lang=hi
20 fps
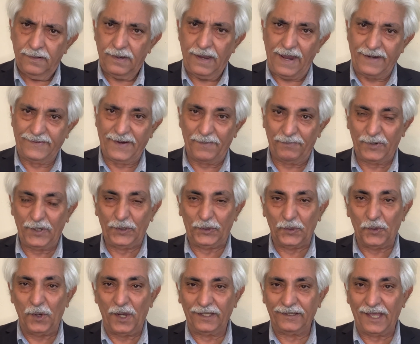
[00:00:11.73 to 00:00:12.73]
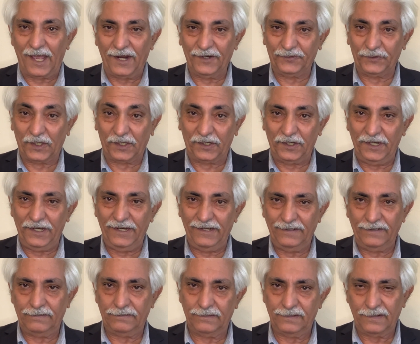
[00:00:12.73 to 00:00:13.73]
ख़ास साहब की धुआंधार
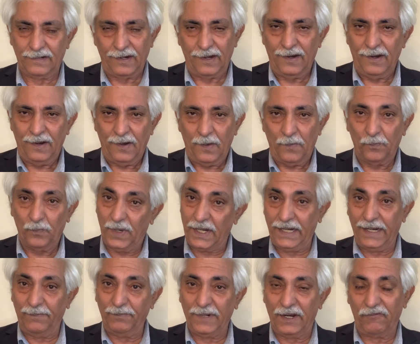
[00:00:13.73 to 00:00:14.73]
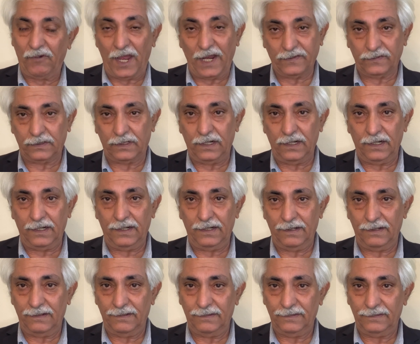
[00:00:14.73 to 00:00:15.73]
तकरीर मरीम नवाज की
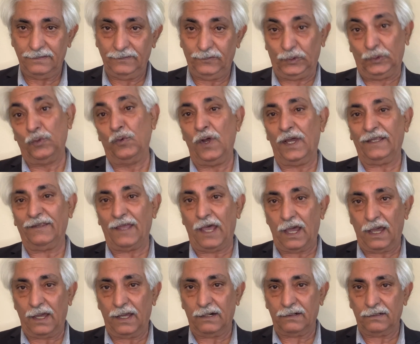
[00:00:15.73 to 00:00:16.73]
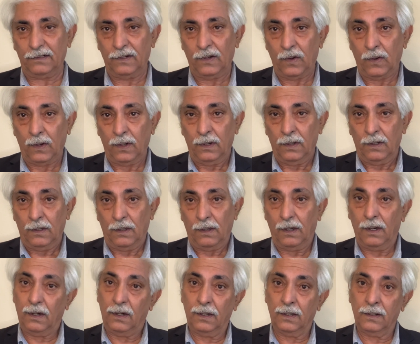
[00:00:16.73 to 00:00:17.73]
धुआंधार
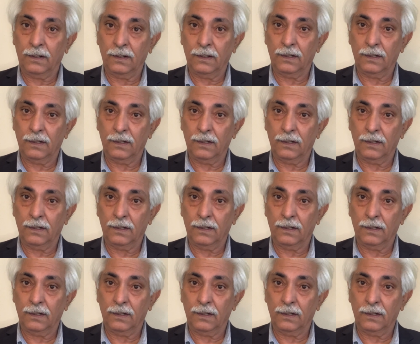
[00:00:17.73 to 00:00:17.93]
और